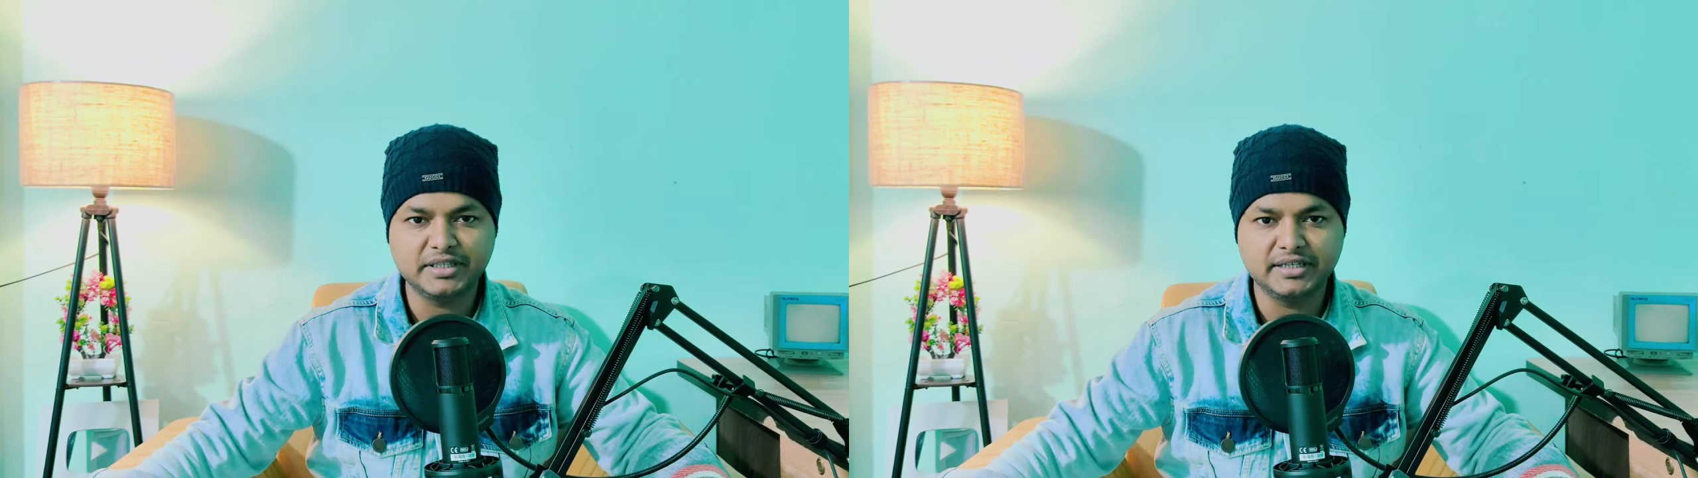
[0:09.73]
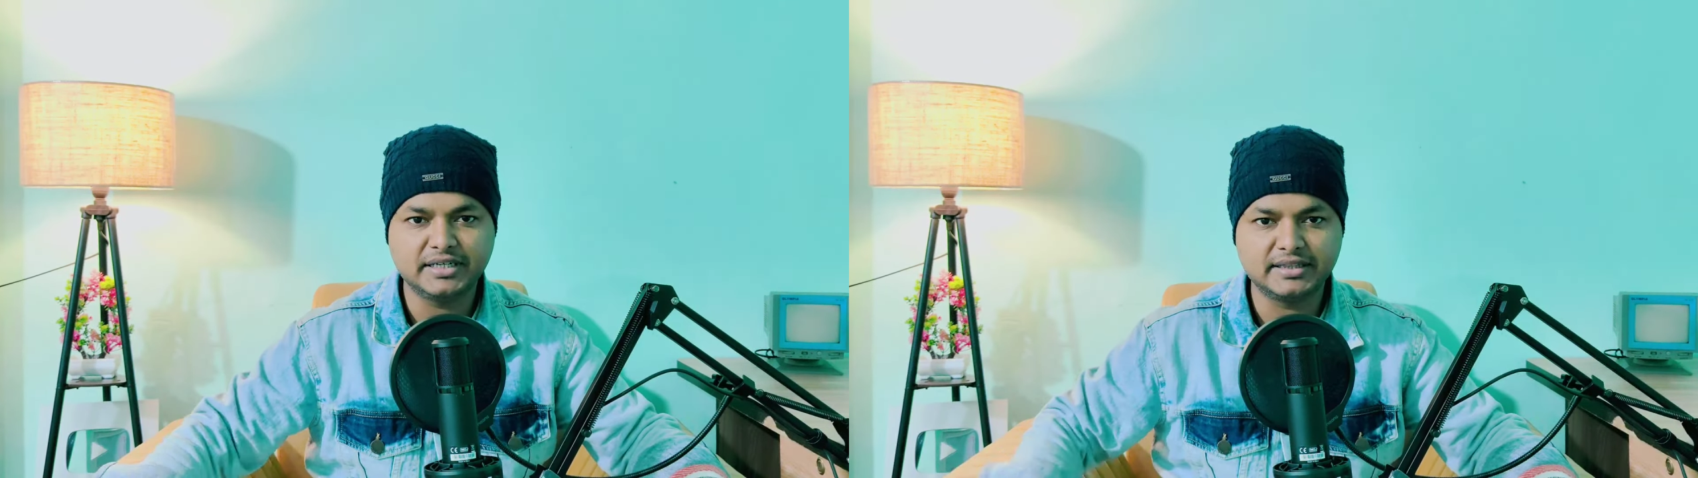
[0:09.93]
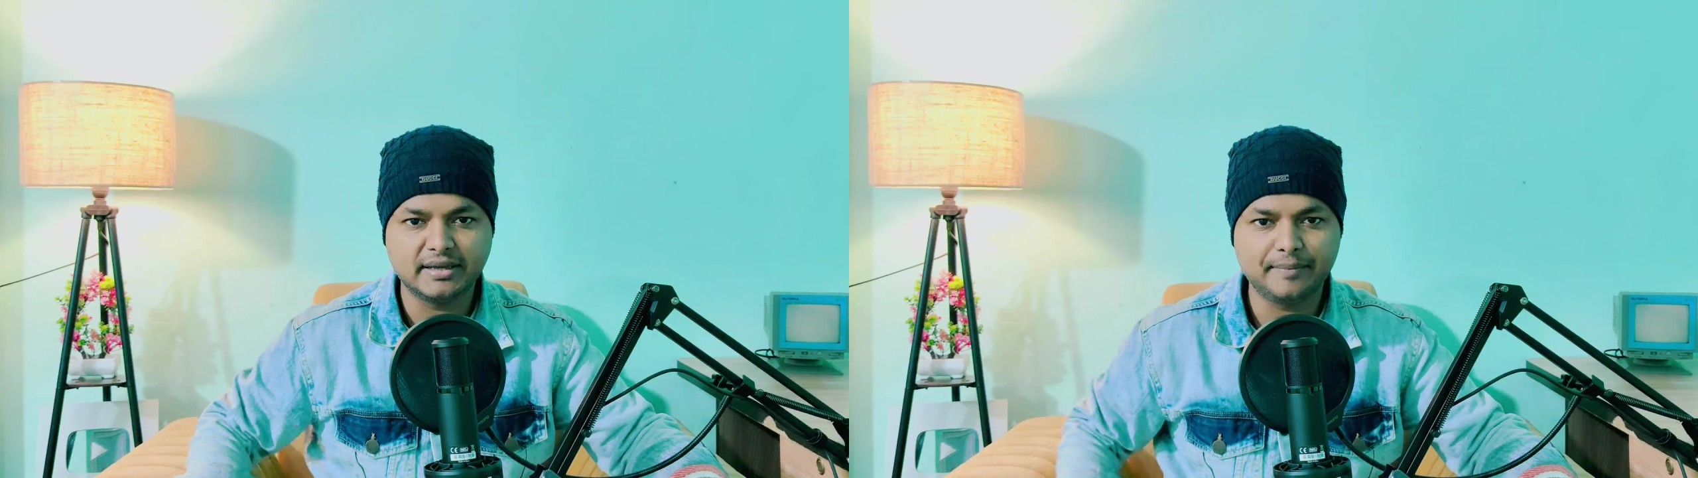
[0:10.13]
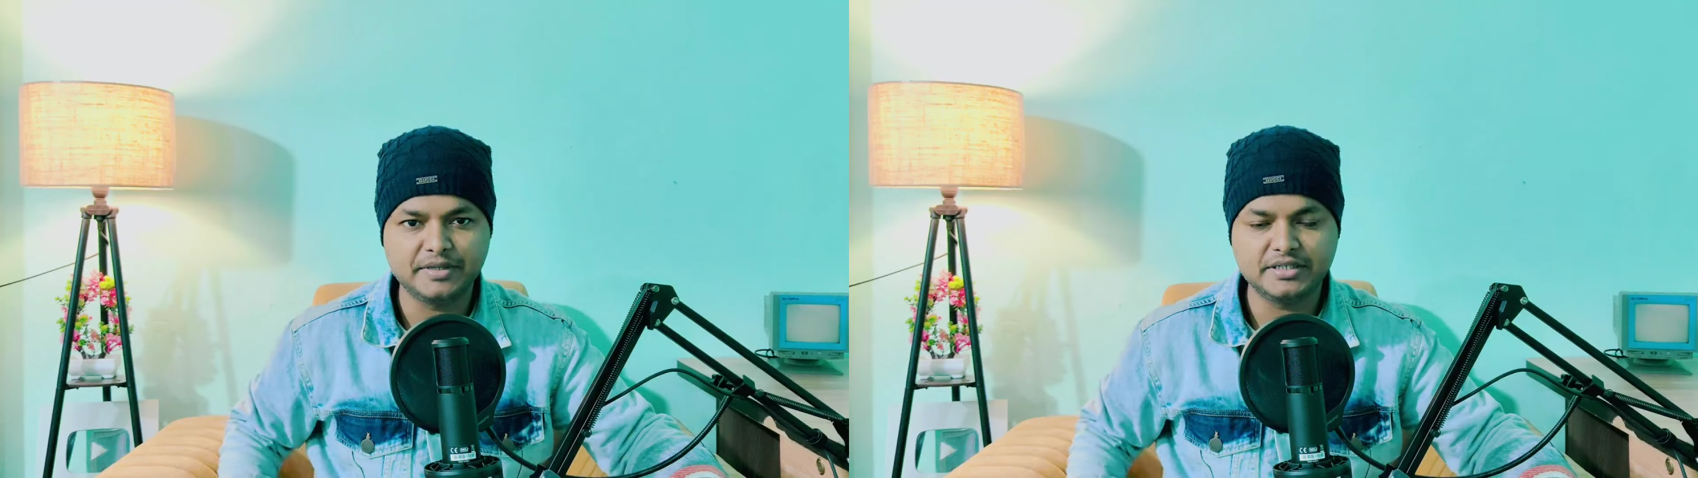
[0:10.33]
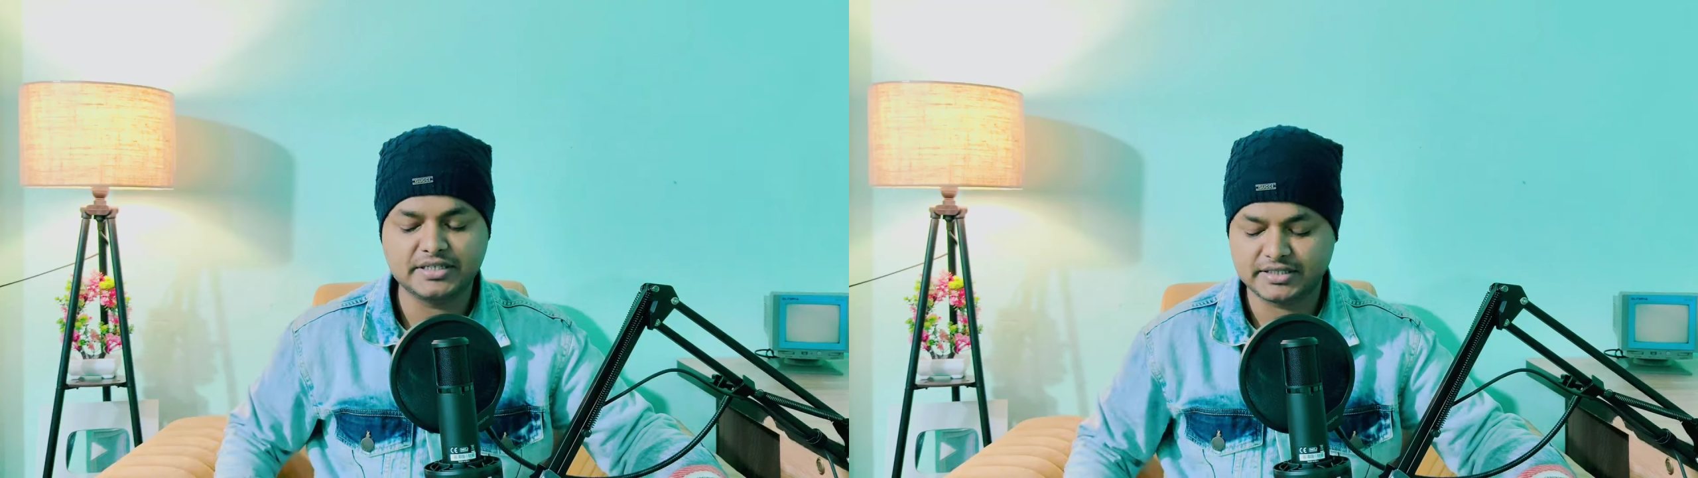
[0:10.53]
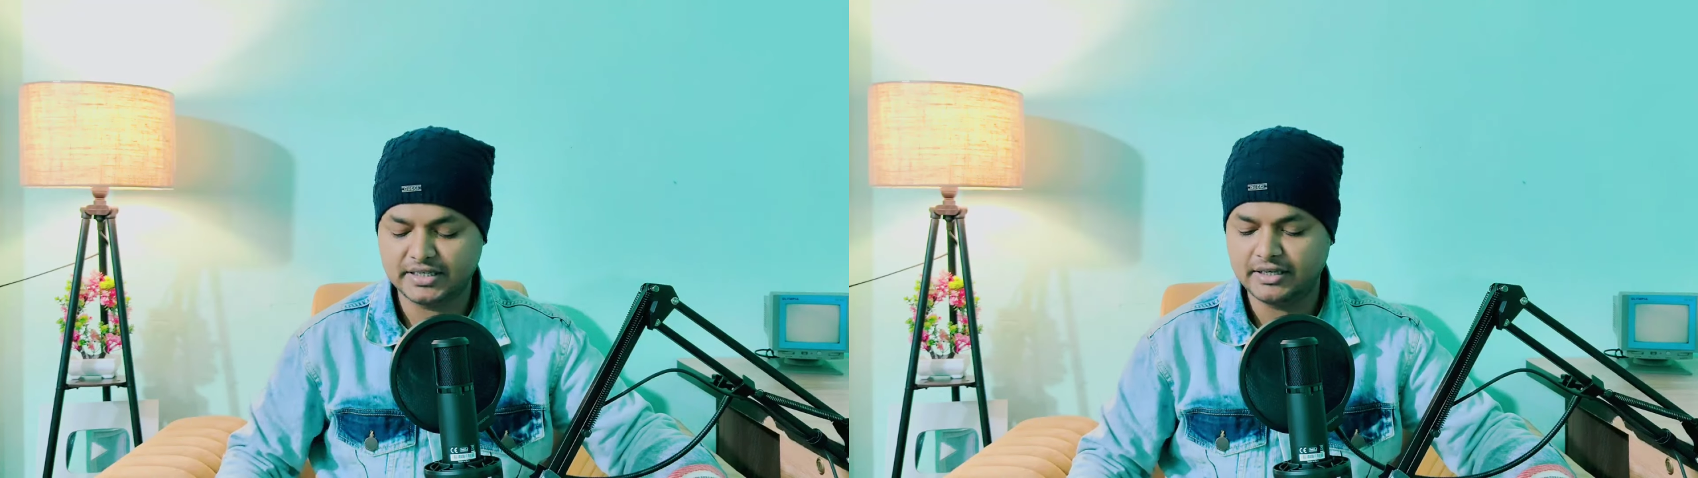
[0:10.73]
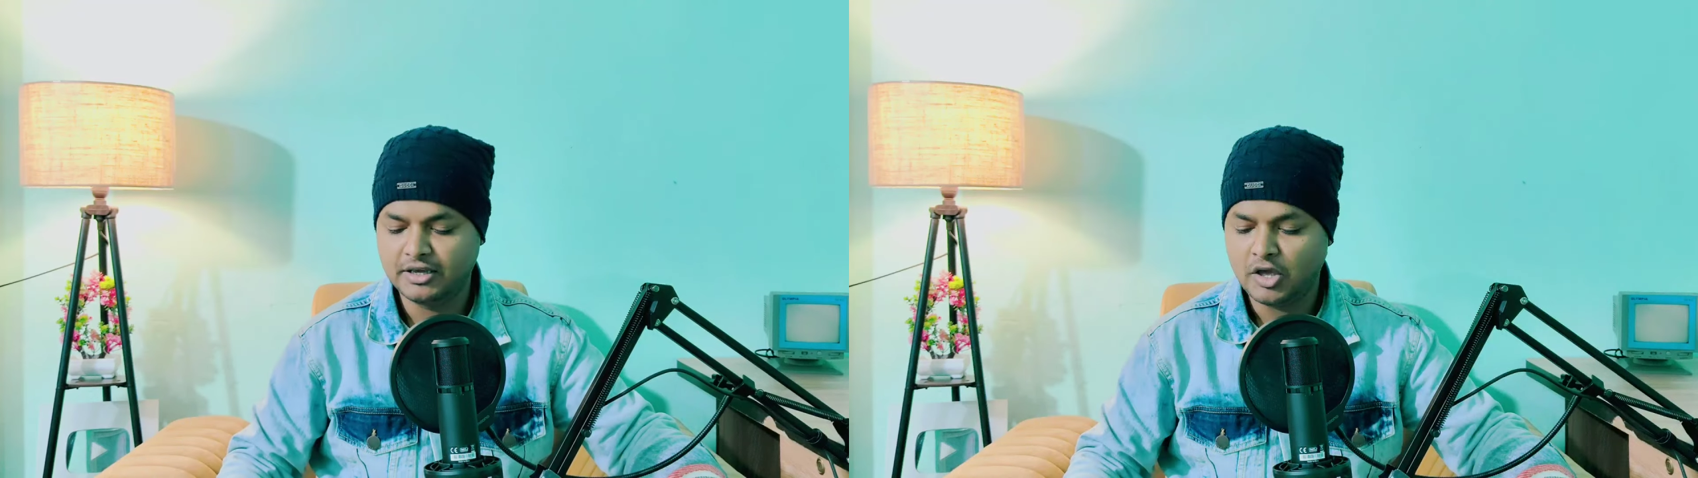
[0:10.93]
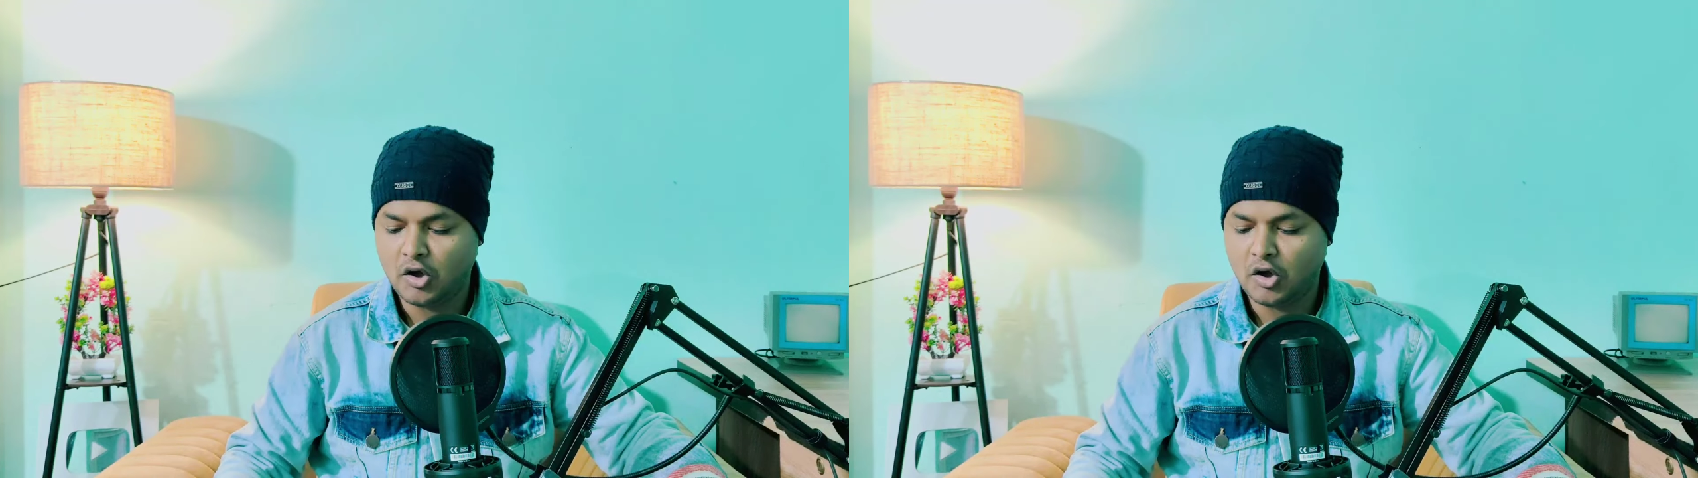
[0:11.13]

दिन कितना बिजनेस की